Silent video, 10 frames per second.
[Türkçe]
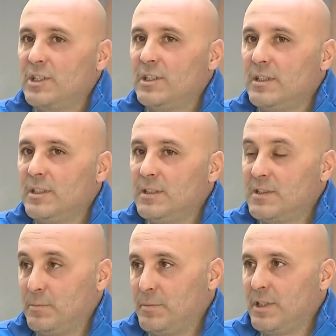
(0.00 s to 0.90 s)
şiddeti,
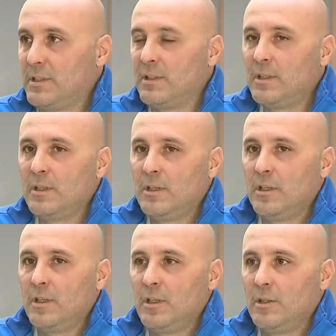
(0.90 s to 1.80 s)
sprinti
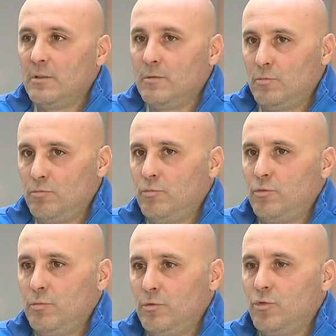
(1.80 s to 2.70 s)

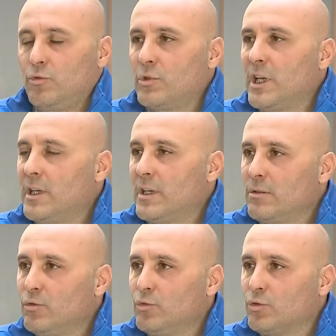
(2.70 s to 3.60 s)
e, çok
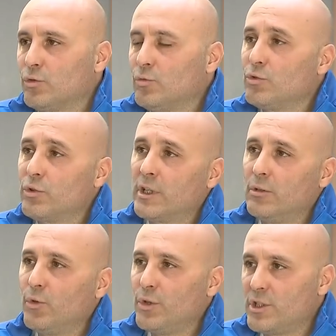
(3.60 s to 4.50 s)
yukarılarda Umut'un. Umut
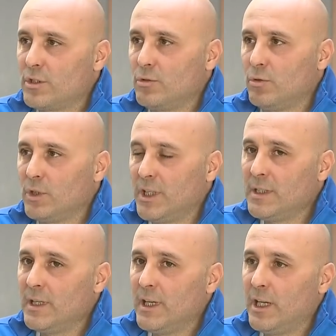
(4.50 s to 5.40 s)
sürekli oyun içinde olan,
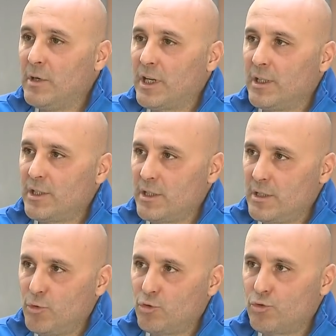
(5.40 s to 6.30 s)
hem
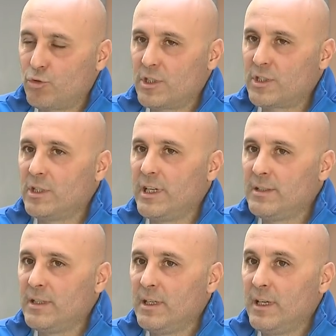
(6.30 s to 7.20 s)
arkadaşlarına pozisyon
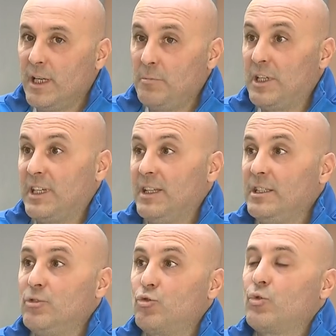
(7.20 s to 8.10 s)
hazırlayan hem de
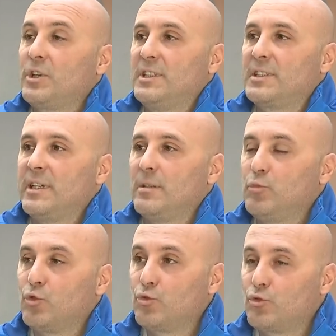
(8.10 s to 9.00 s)
kendi çok isteyen,
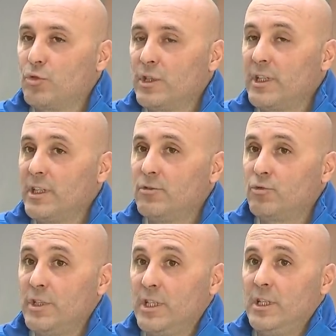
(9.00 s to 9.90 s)
pozisyona giren,
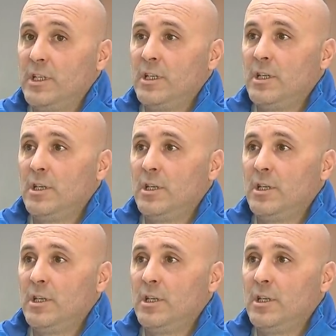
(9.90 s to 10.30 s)
sürekli